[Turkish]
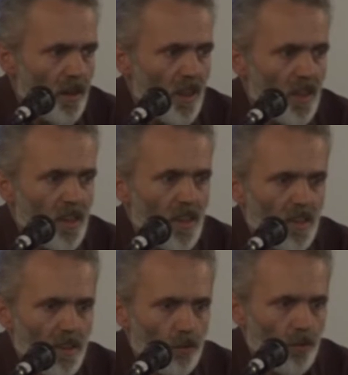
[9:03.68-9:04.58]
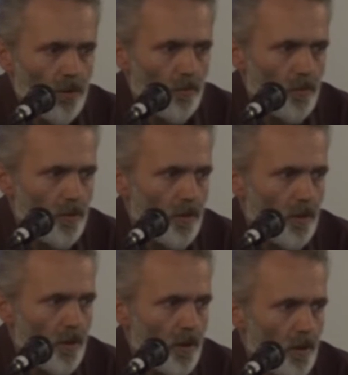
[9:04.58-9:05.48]
Haliliyettir diyor.
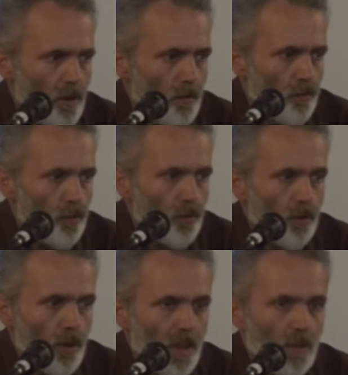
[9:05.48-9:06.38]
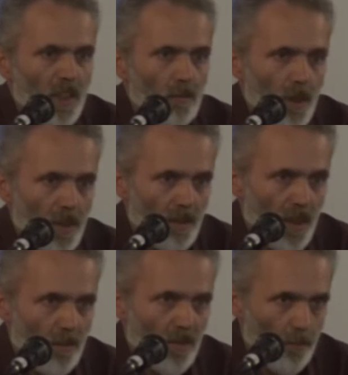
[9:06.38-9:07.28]
Bu diyor Halil İbrahim
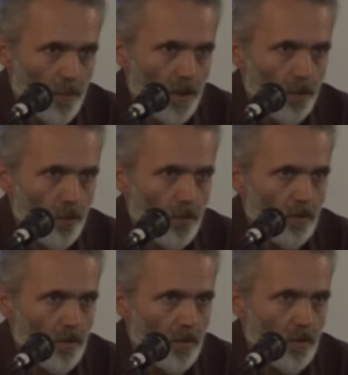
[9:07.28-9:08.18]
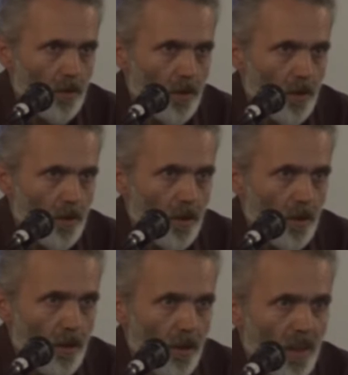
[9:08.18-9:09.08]
Aleyhisselam'ın Rabbidir diyor.
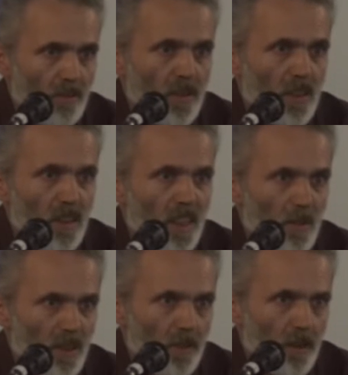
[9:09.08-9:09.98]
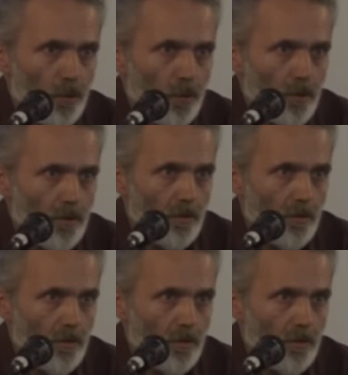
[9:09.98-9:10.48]
Harfi de lam harfidir diyor.